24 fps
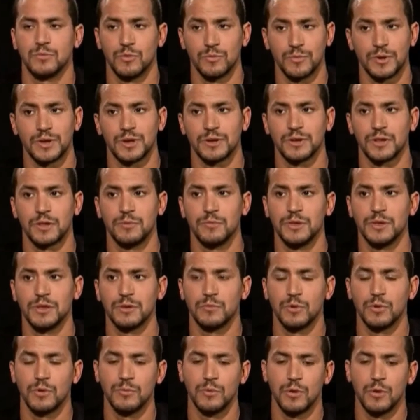ممرن
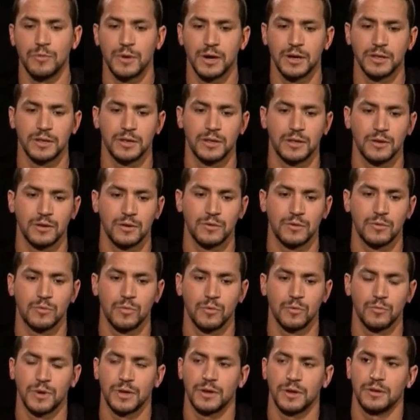كبير بوب بومان اللي هو
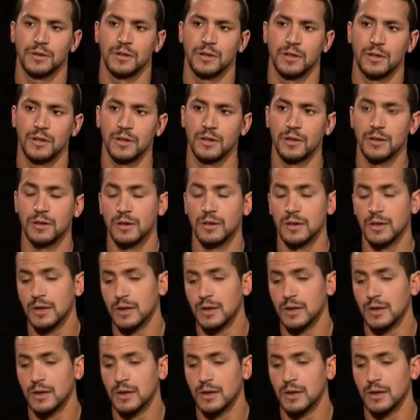ممرن